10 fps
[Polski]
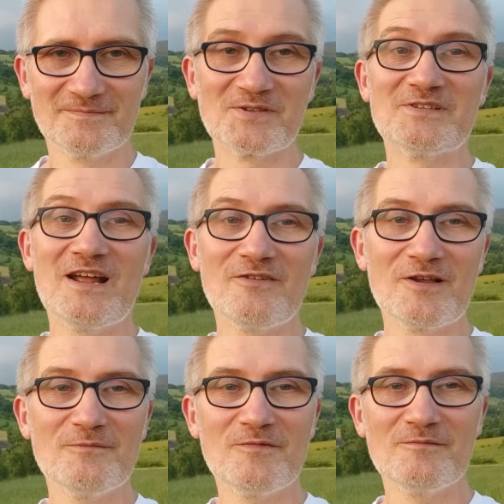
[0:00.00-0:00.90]

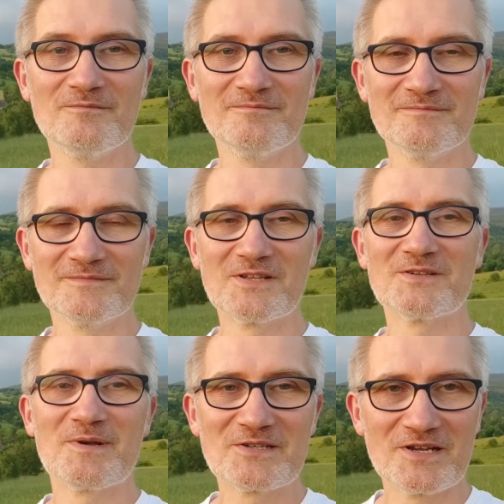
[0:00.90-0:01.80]
Pozdrawiam, do
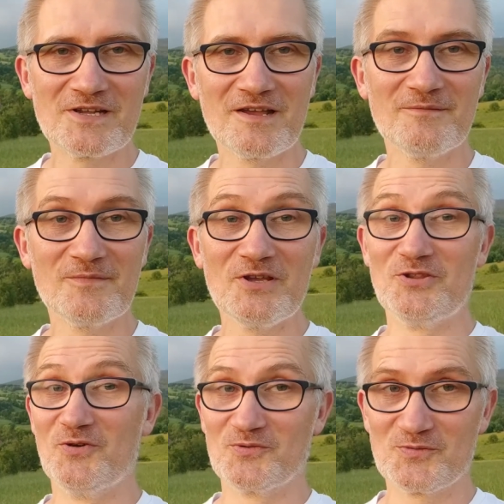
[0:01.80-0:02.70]
zobaczenia
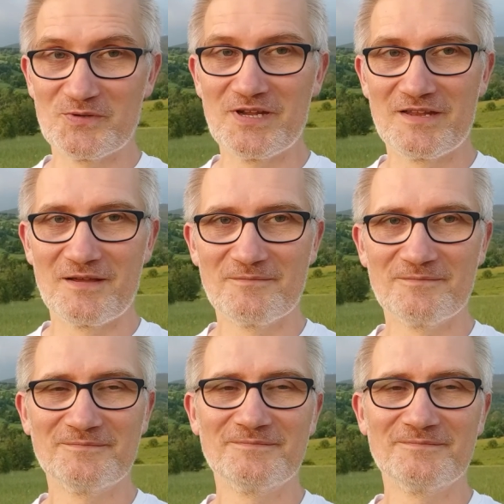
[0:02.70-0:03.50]
i do usłyszenia.